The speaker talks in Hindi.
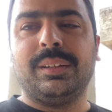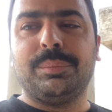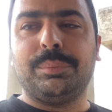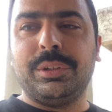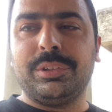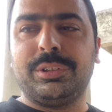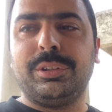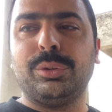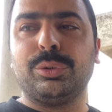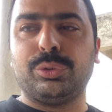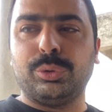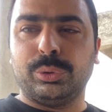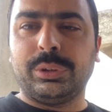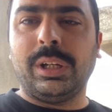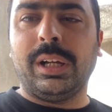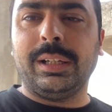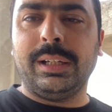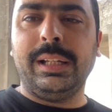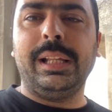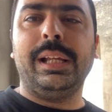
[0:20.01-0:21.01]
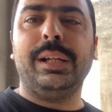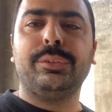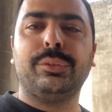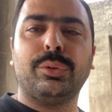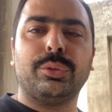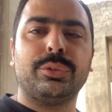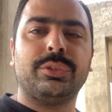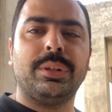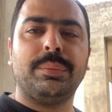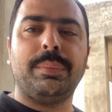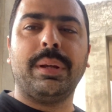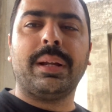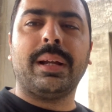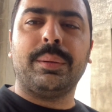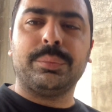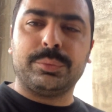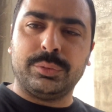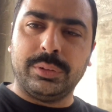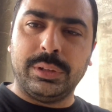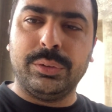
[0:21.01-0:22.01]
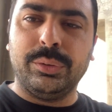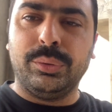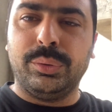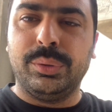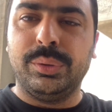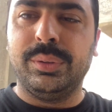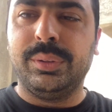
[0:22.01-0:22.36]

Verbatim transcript: मैं इसलिए उसे उठा के ले आया दोस्त से मैं कहा दे दो